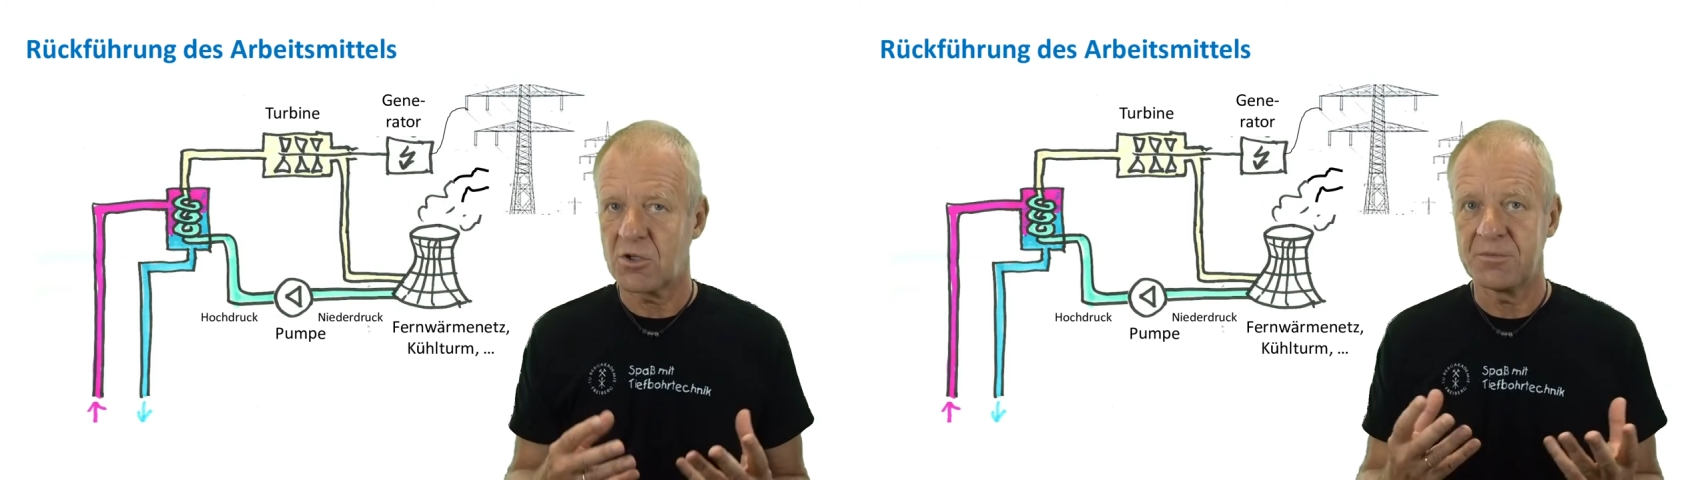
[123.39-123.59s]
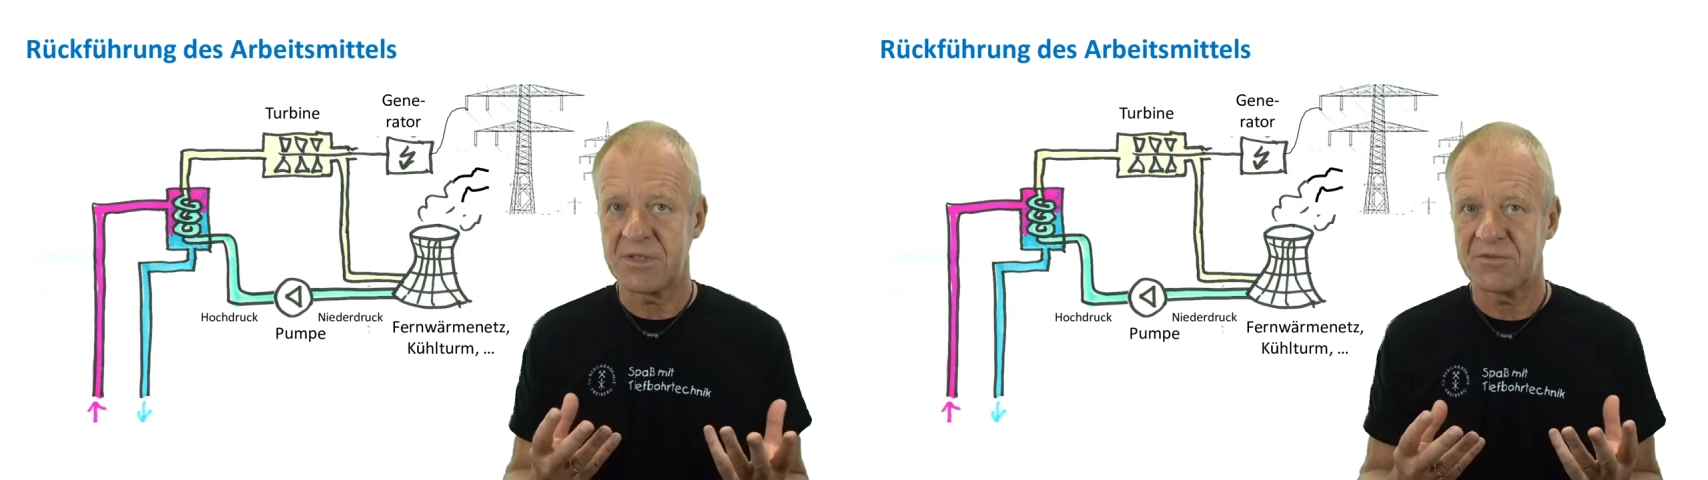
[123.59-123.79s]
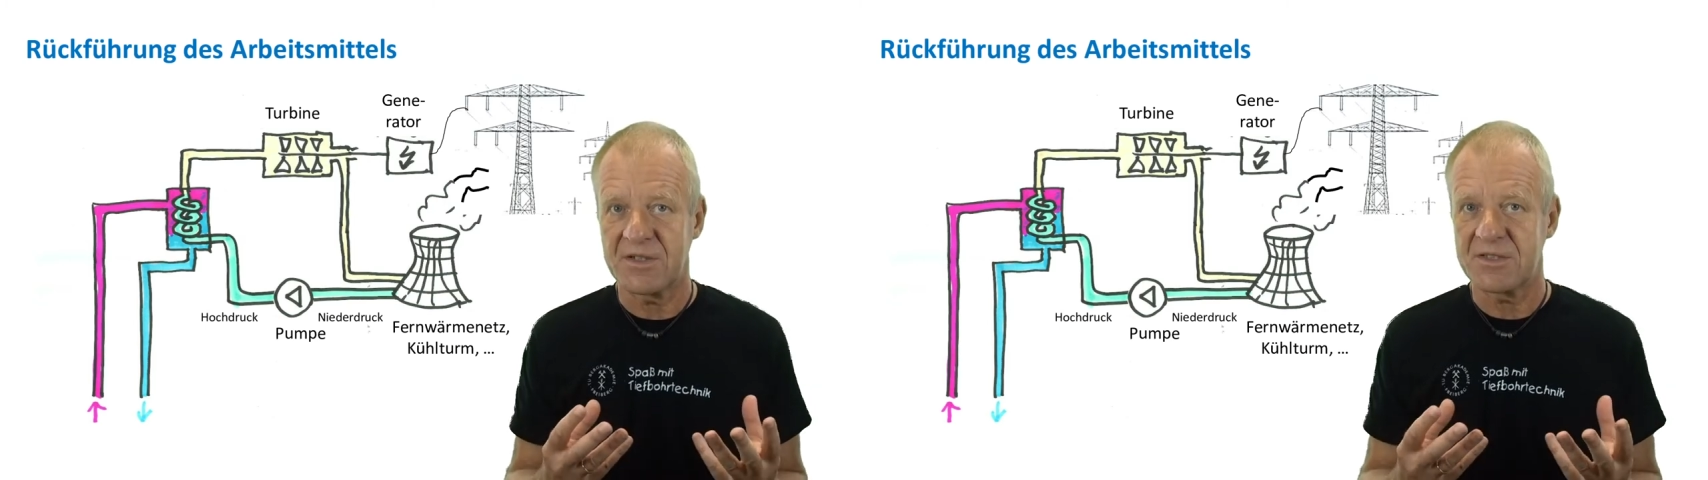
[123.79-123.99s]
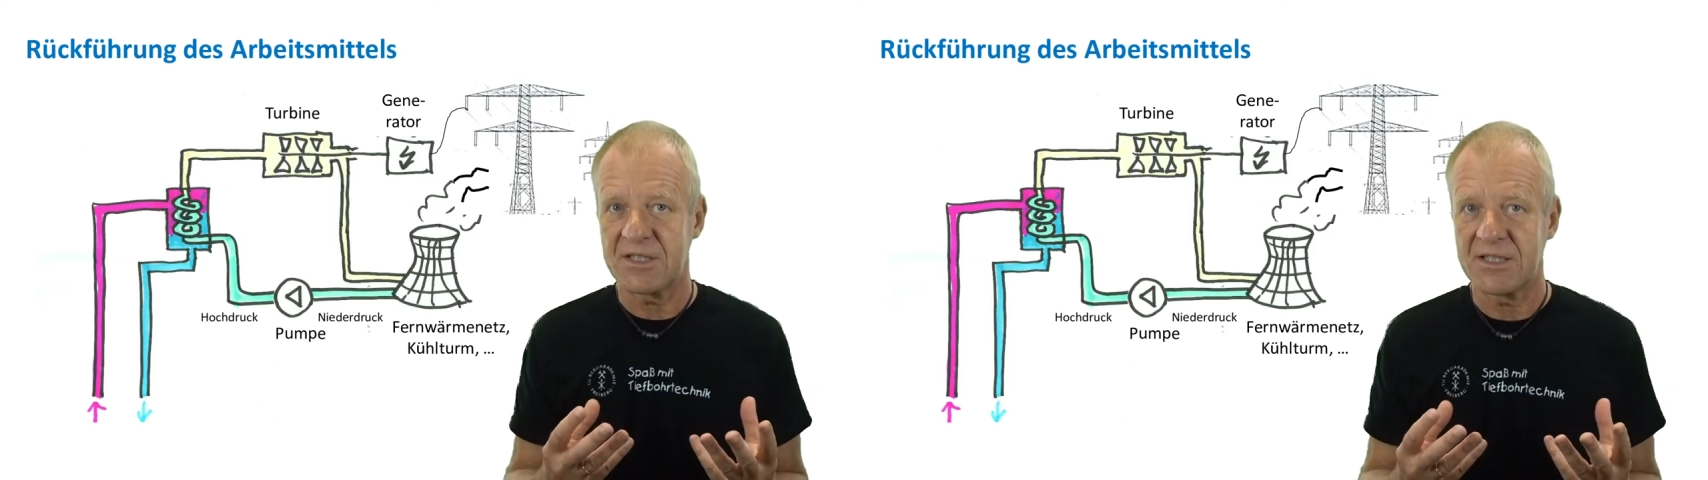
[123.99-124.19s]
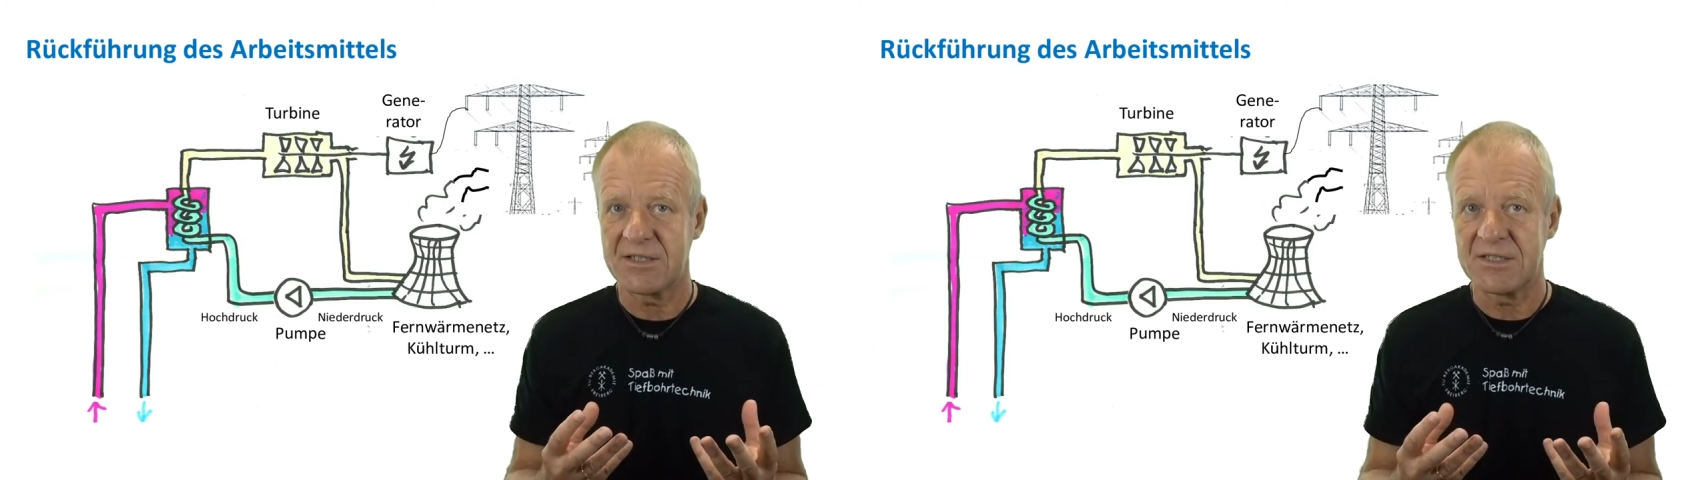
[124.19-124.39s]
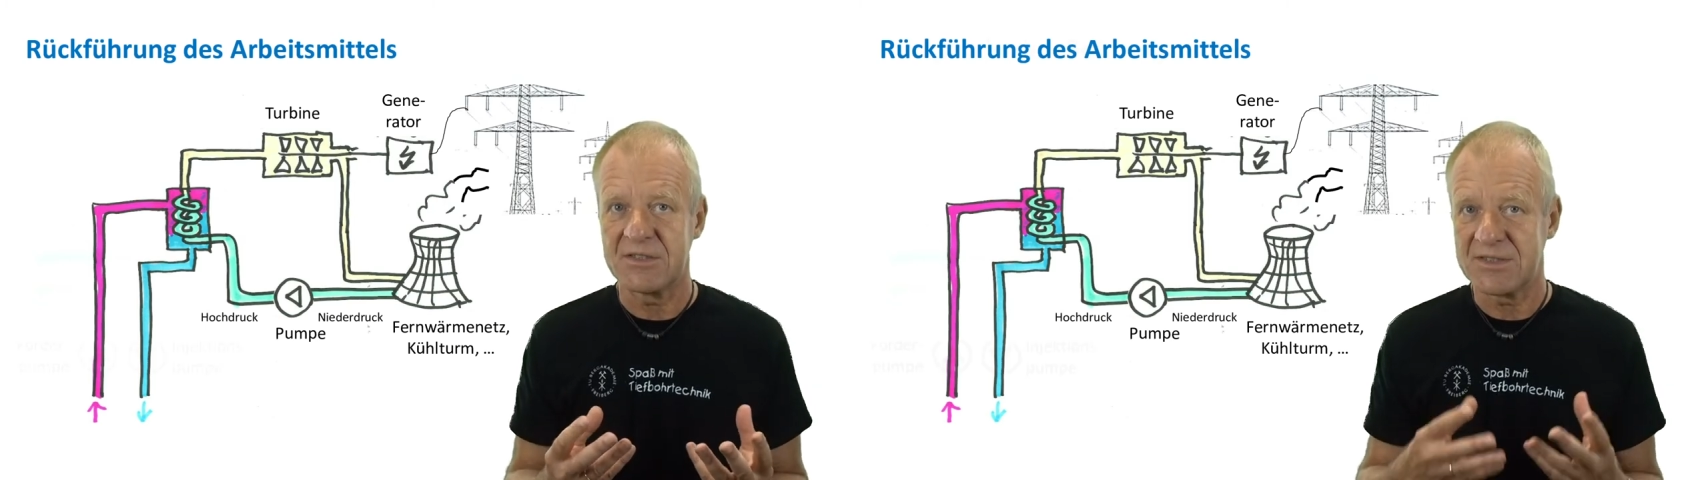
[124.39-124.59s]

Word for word: kommt das Wasser ja nicht